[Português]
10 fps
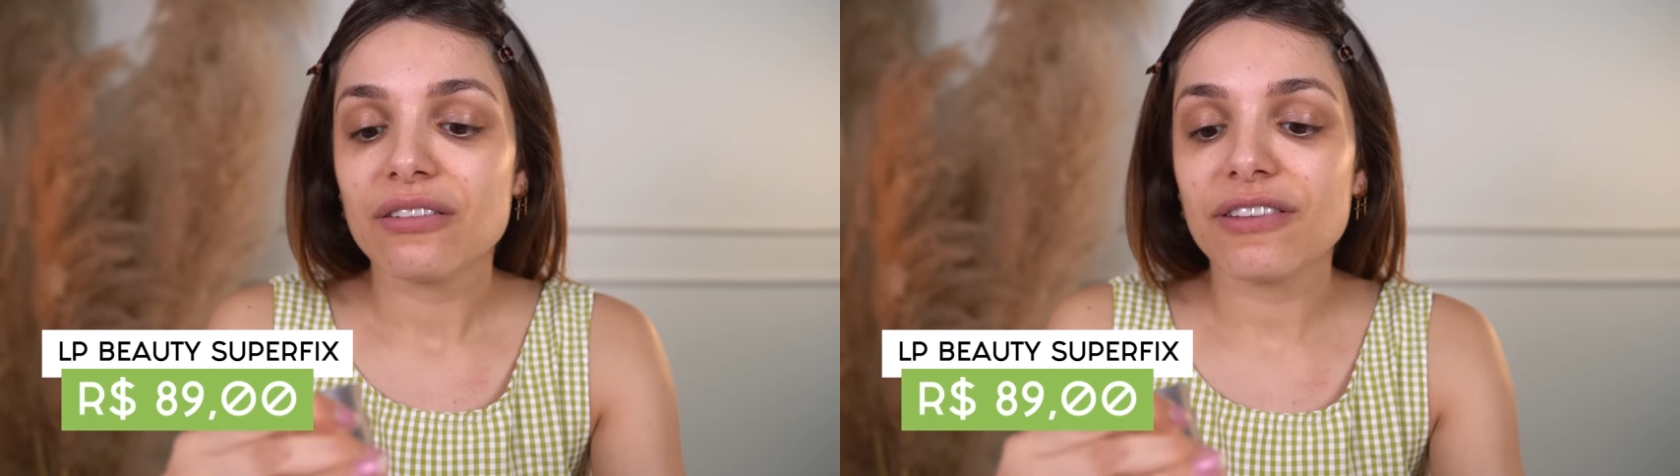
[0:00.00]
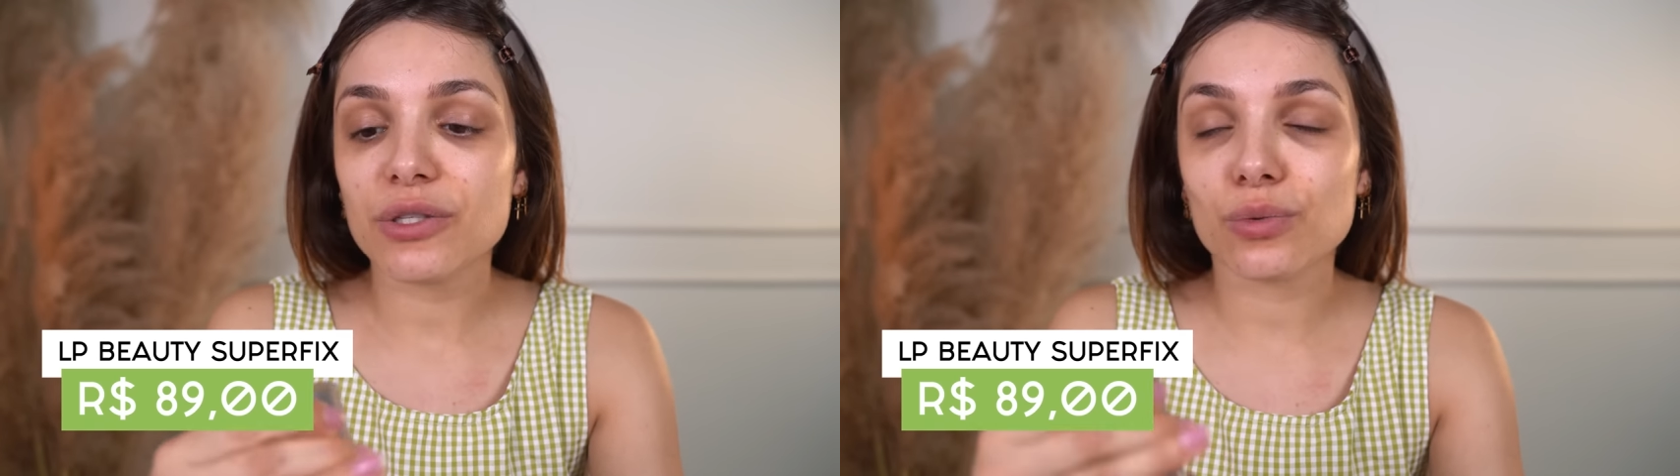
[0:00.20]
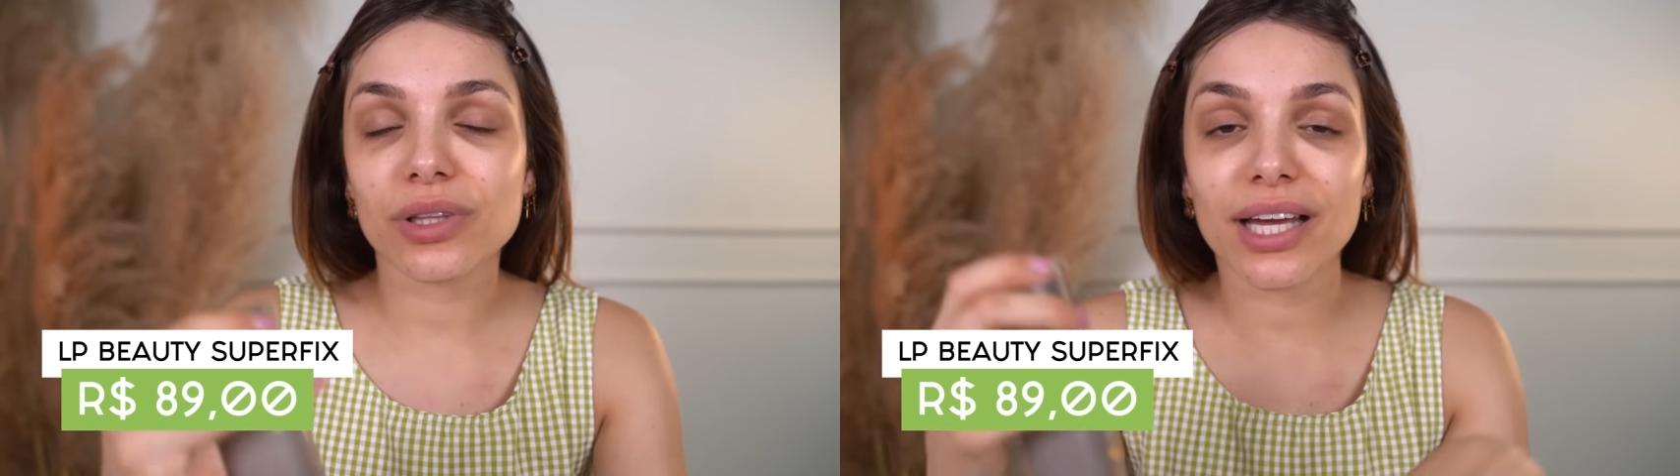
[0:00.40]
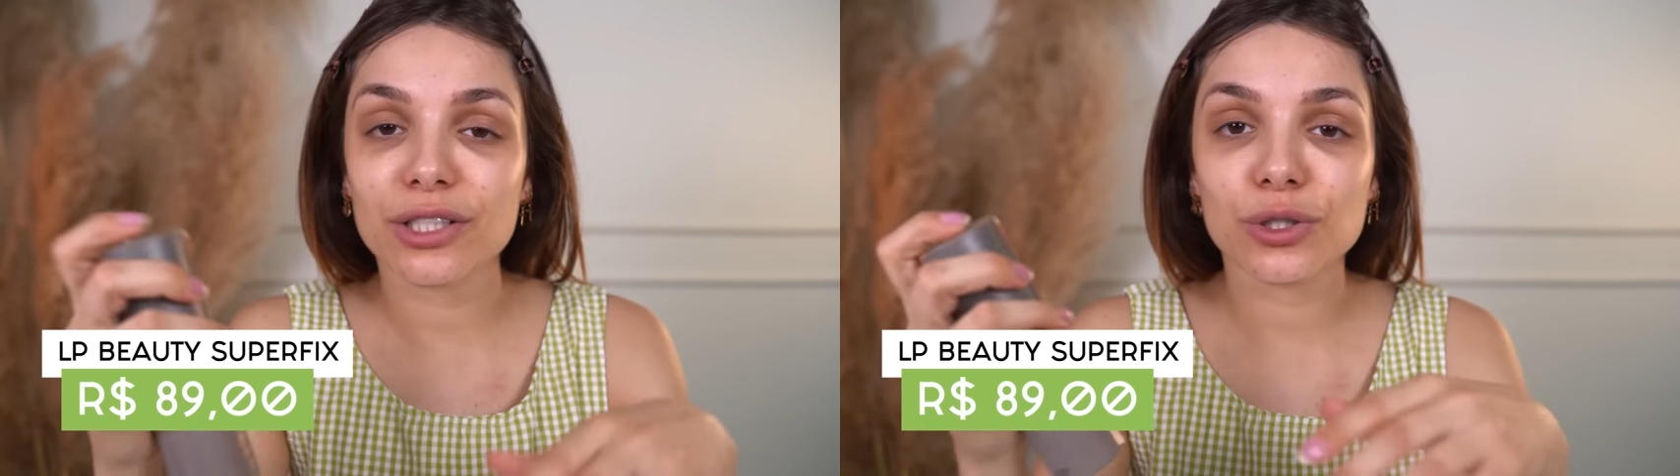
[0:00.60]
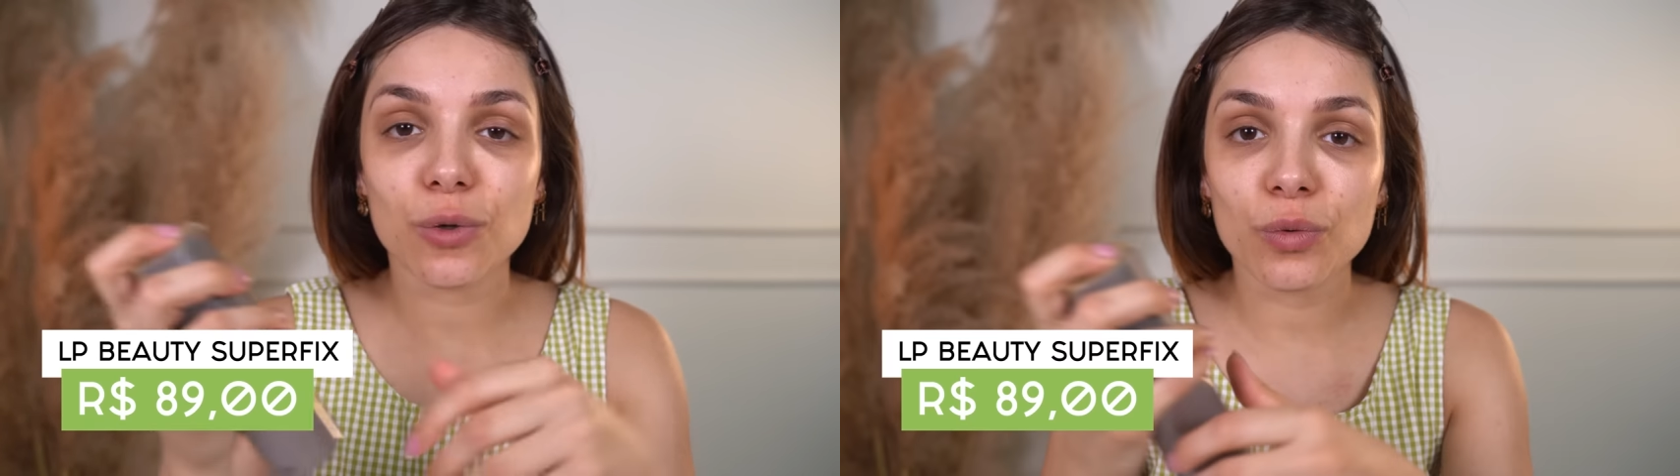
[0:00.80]
fez um
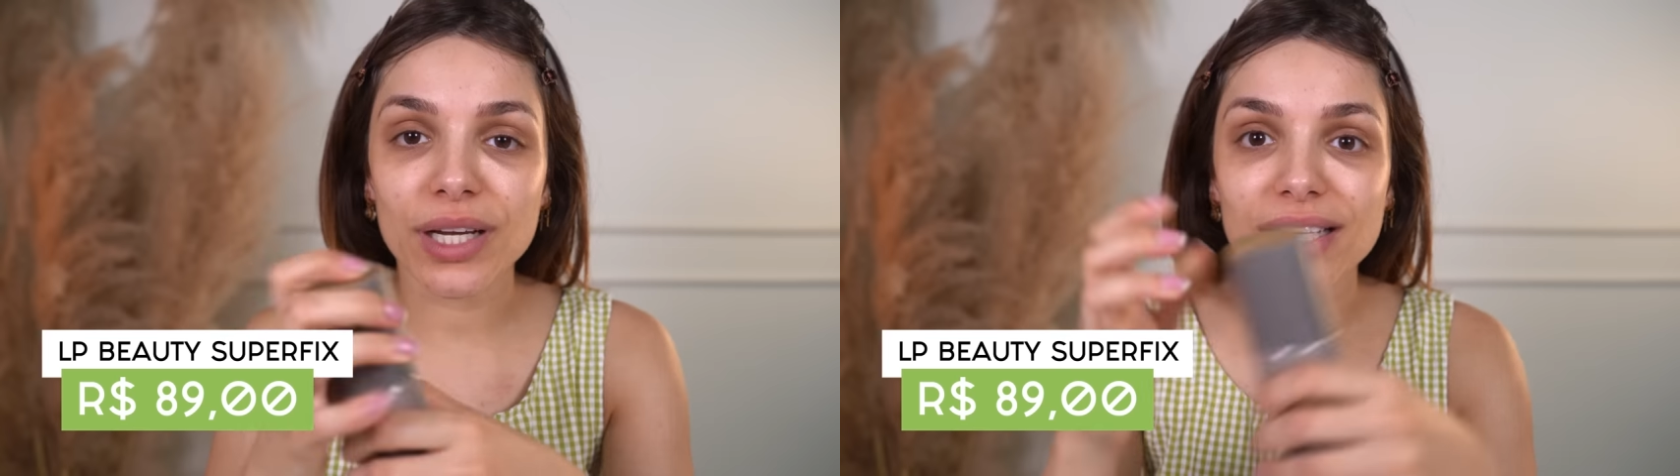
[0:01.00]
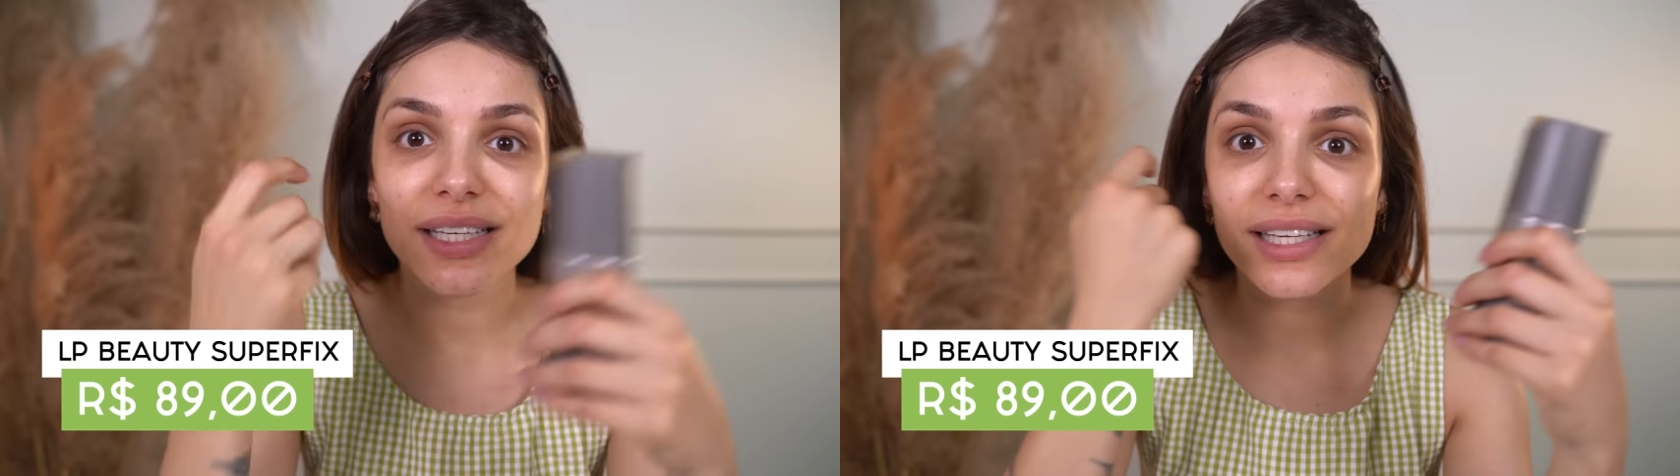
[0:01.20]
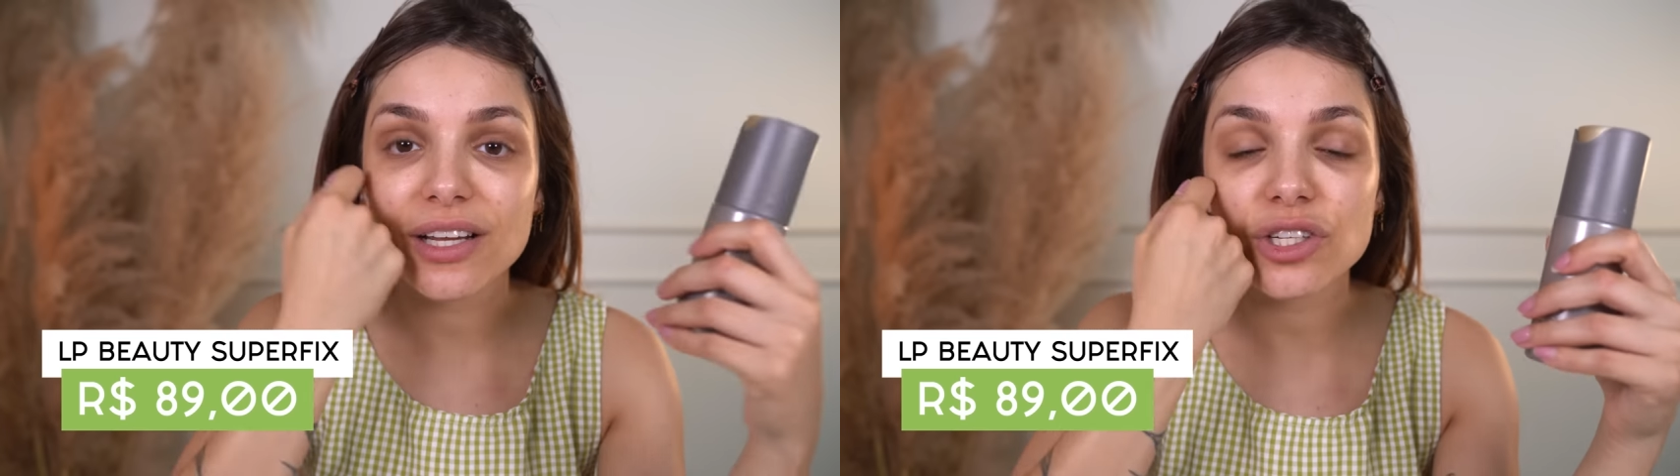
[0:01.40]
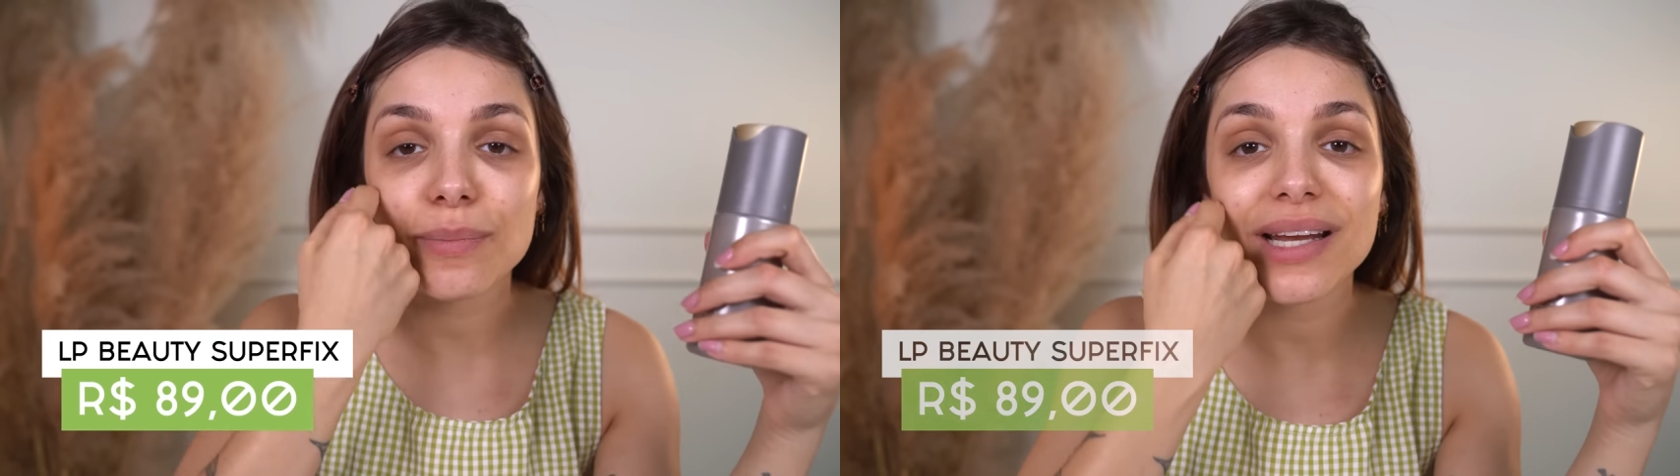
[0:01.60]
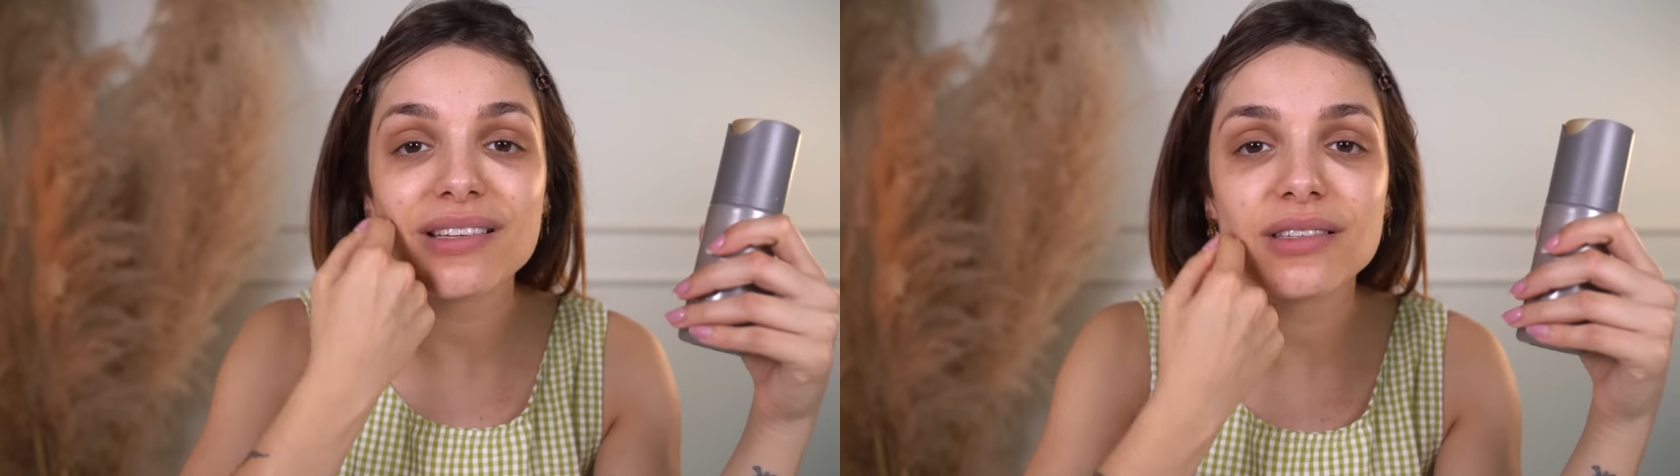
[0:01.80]
teste com ele que deixa a
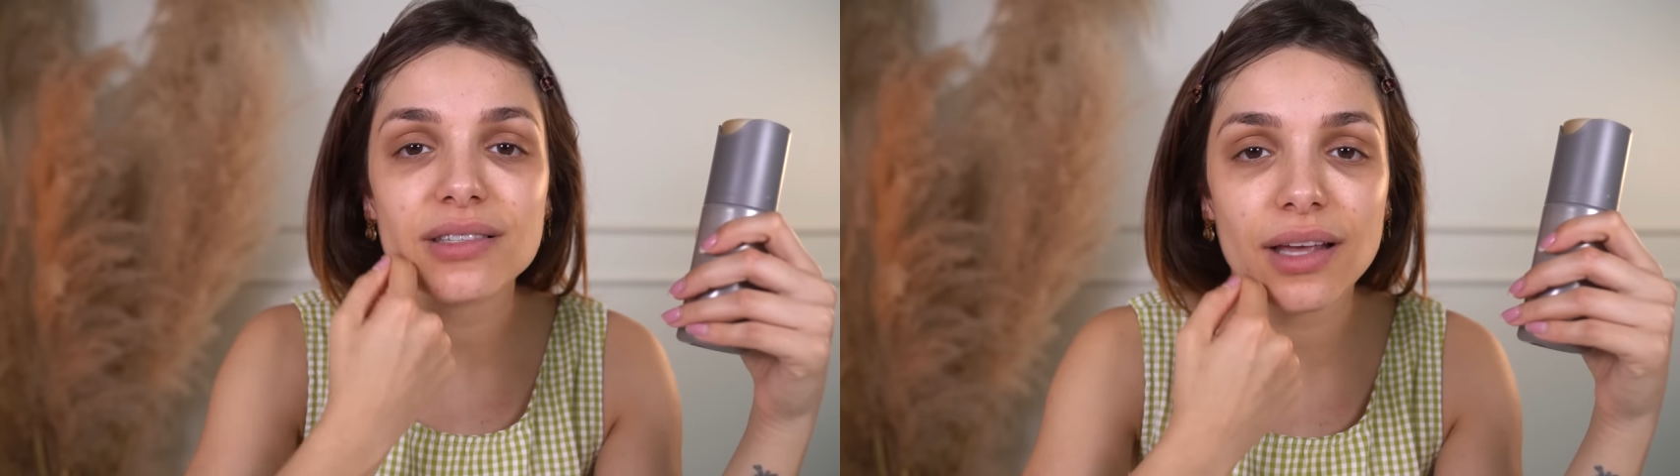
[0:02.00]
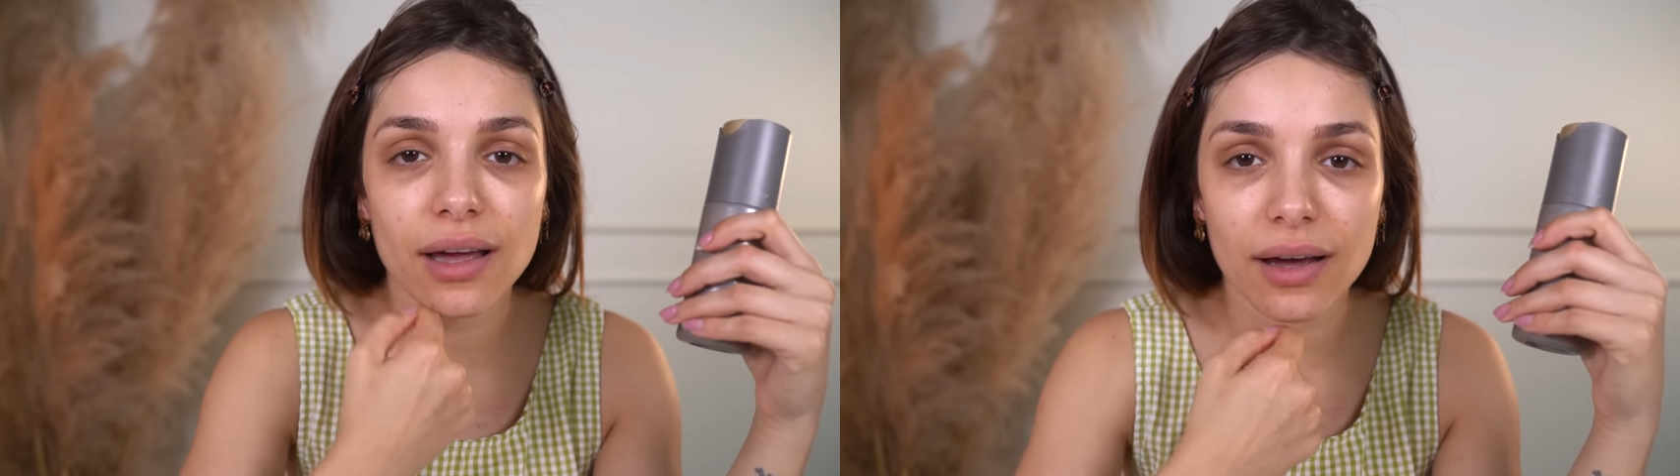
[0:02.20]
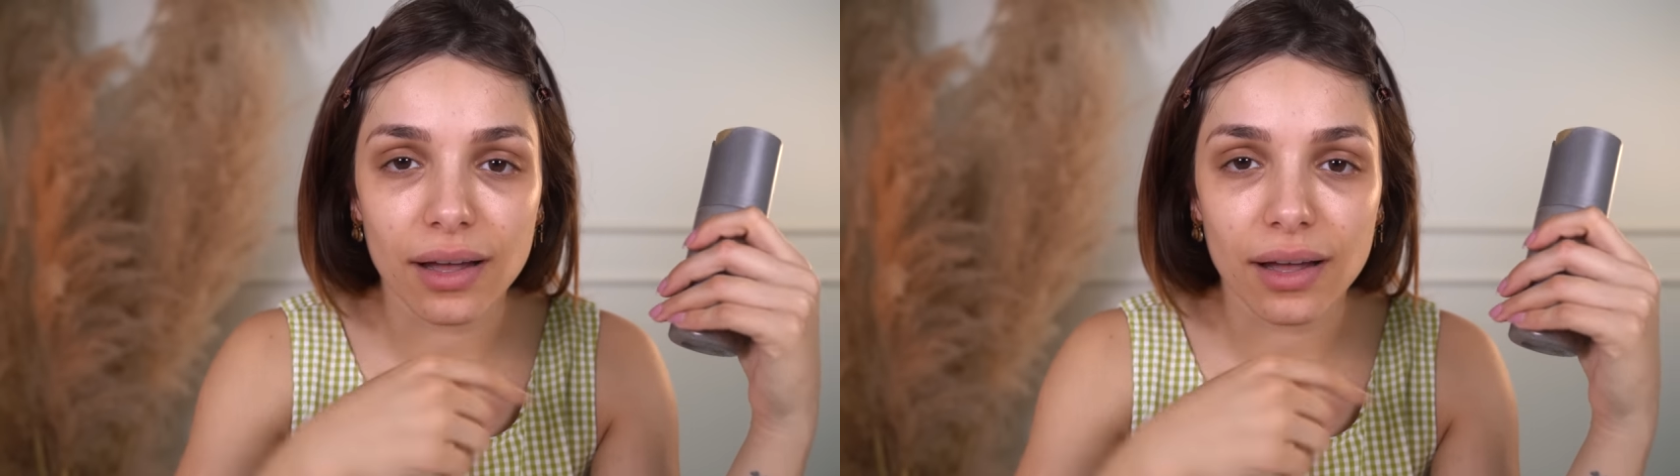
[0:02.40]
pele seca.